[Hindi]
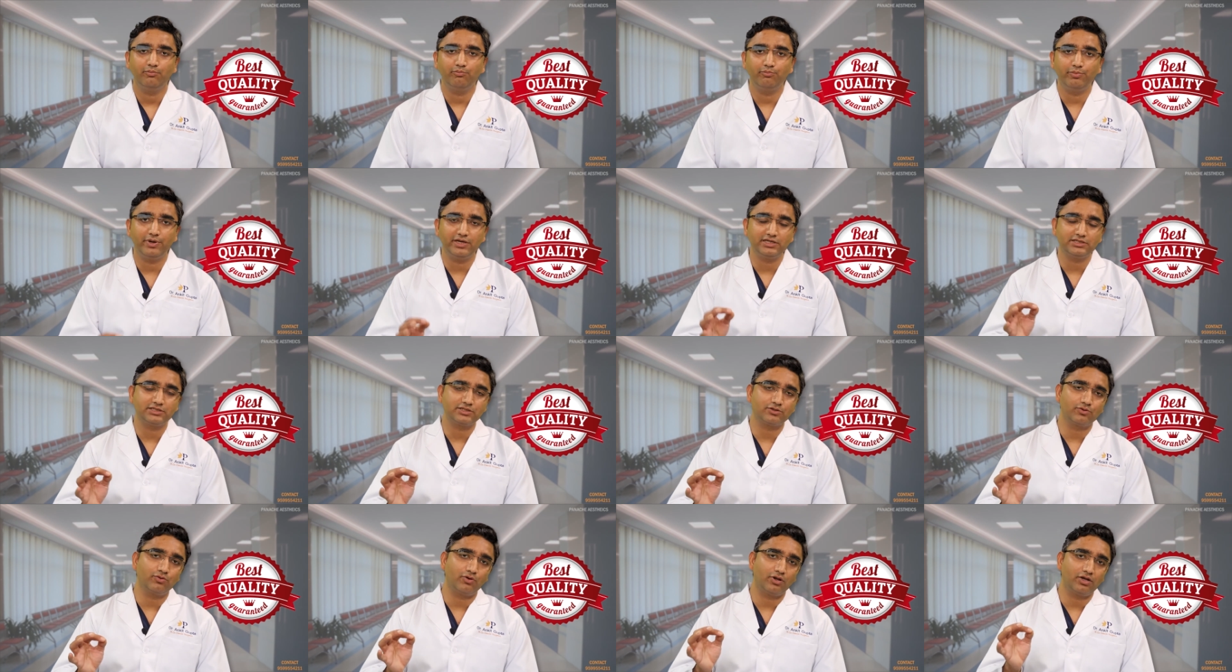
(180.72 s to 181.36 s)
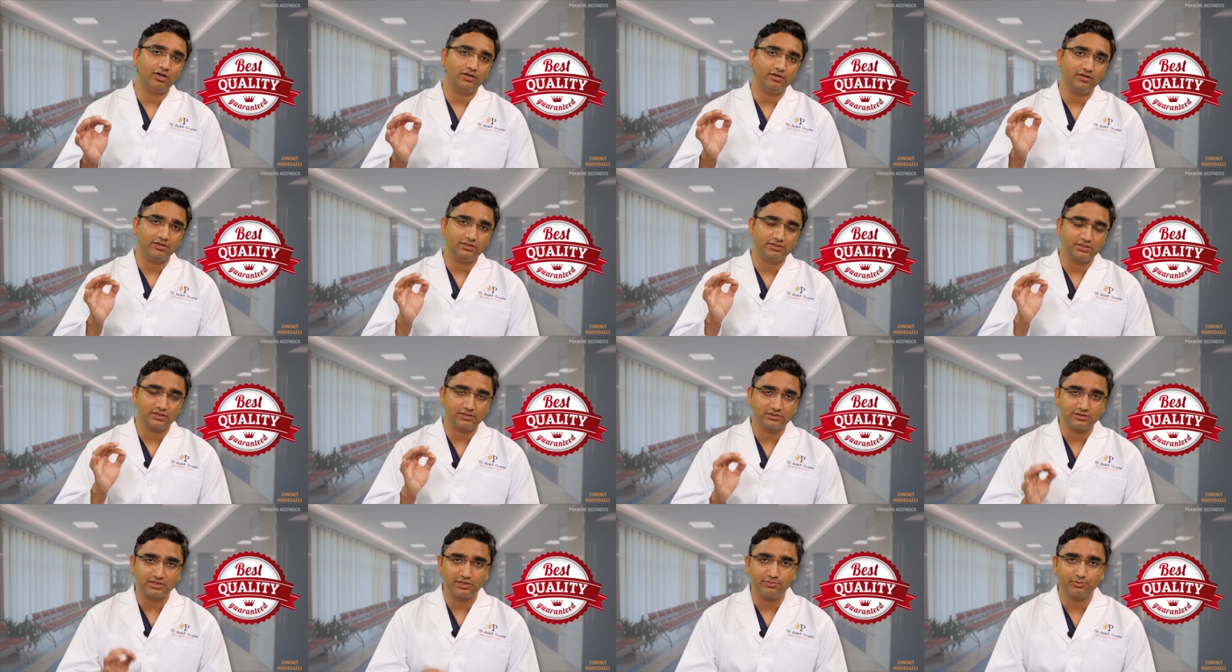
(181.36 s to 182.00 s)
बेस्ट क्वालिटी
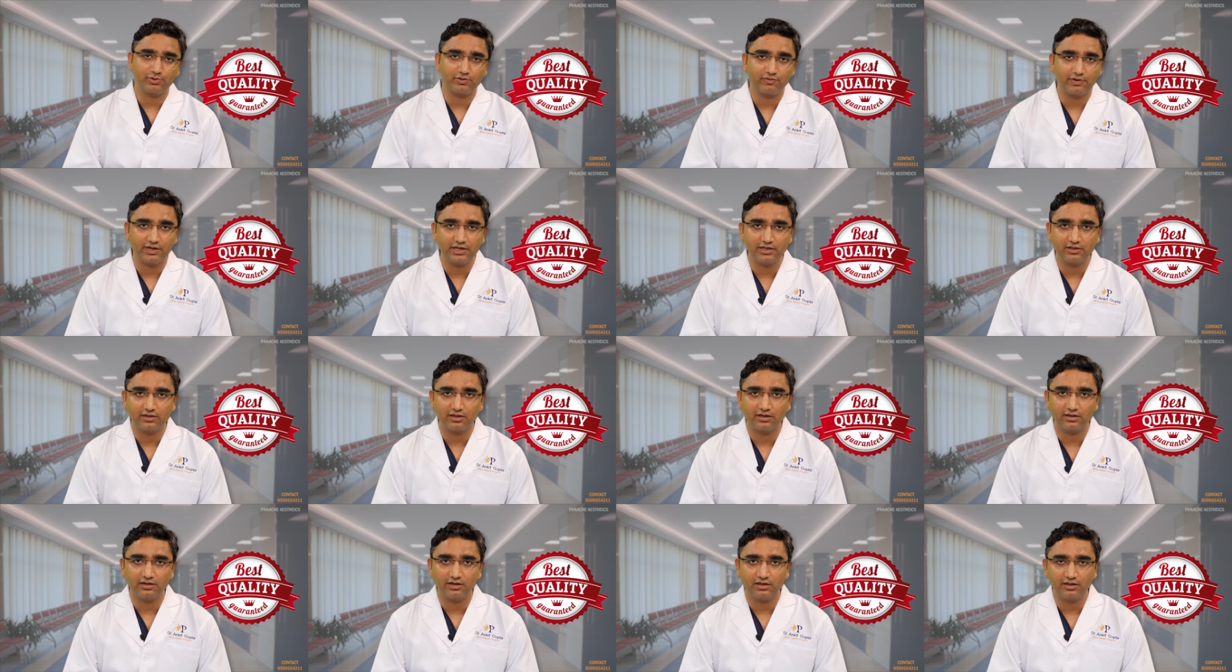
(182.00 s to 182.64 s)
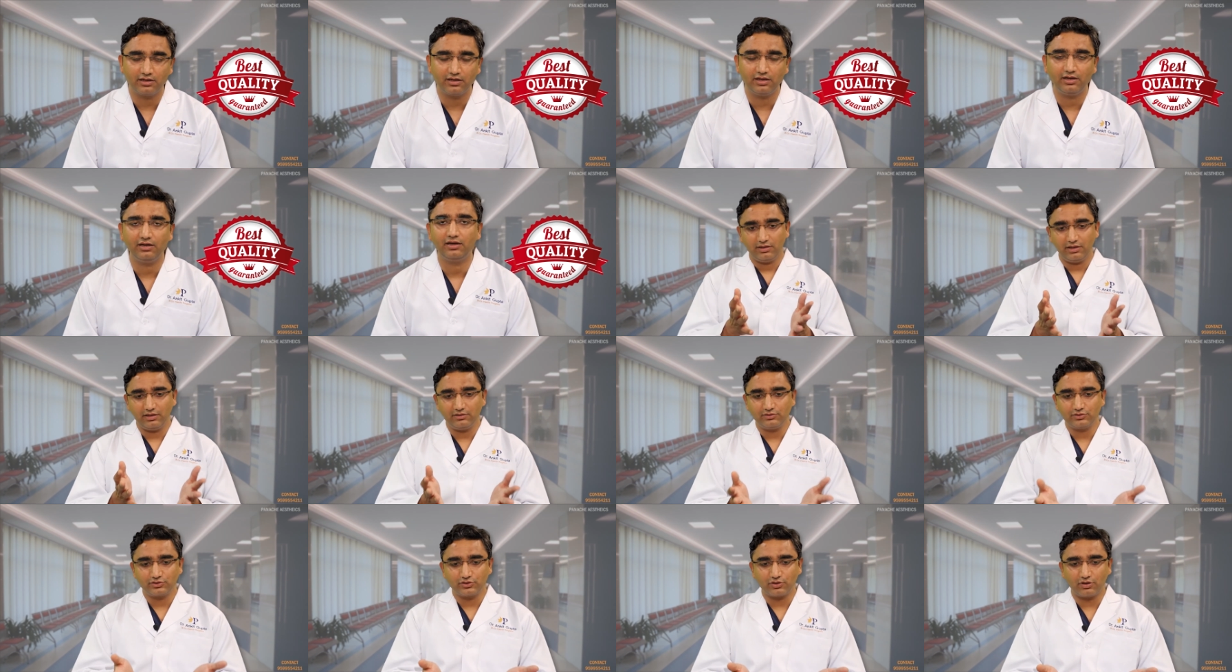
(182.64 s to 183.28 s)
सर्जरी प्रोवाइड करने का
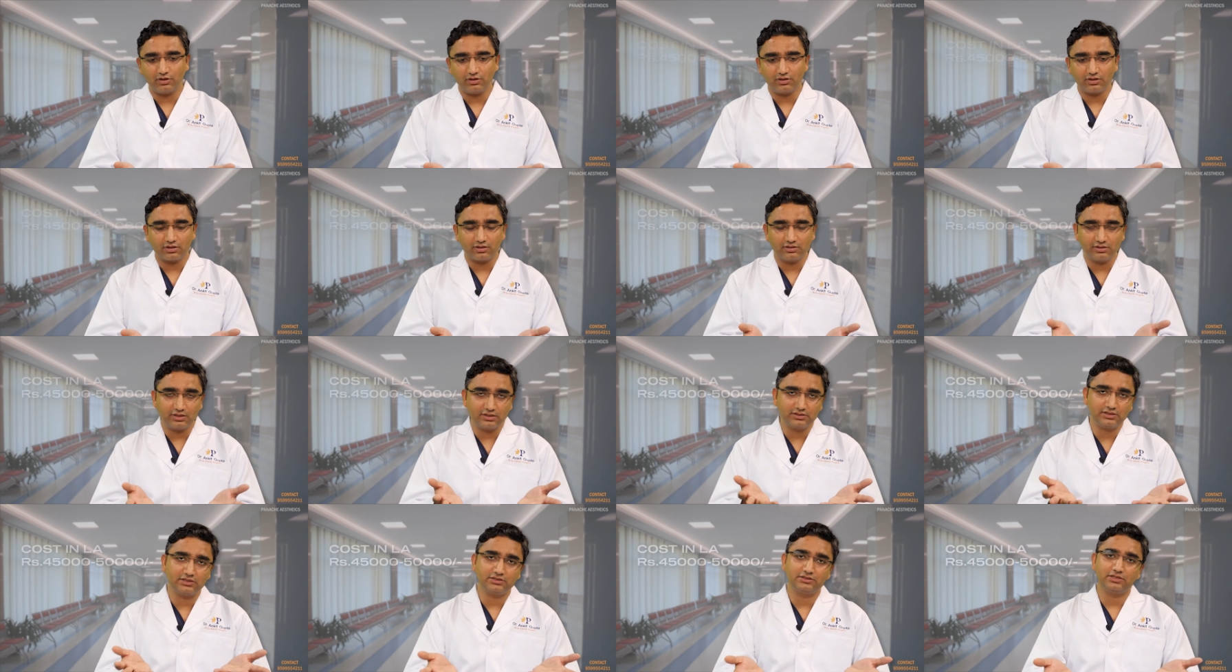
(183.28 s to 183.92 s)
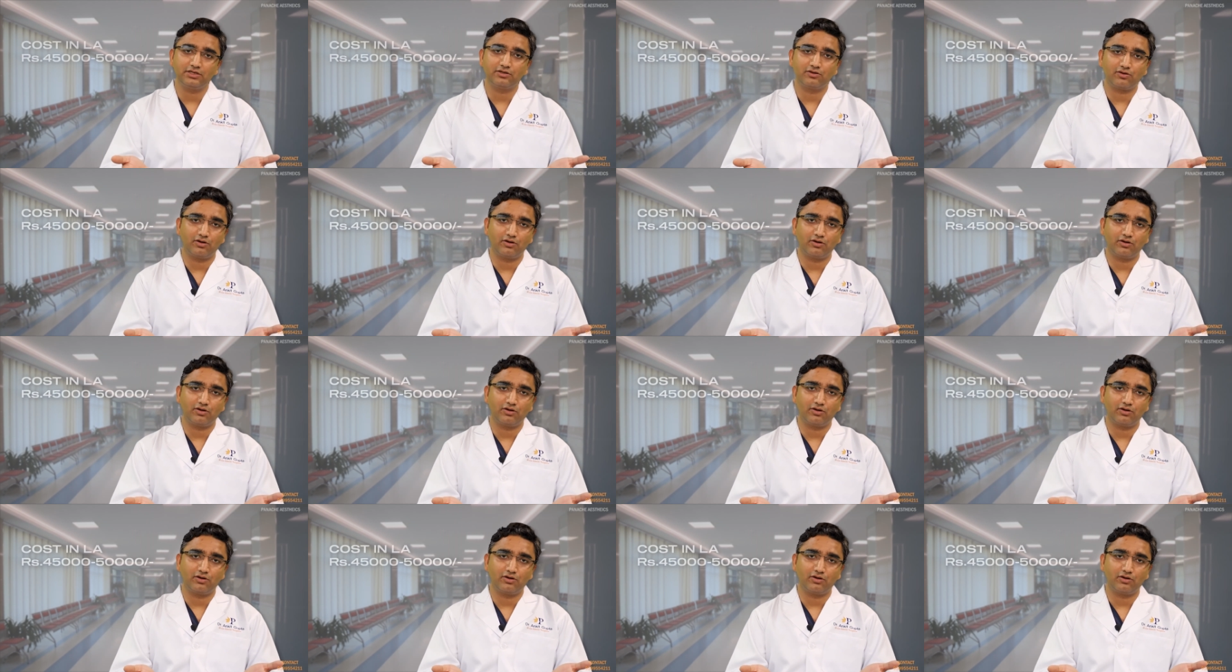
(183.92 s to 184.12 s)
इन शॉर्ट दिस इज़ द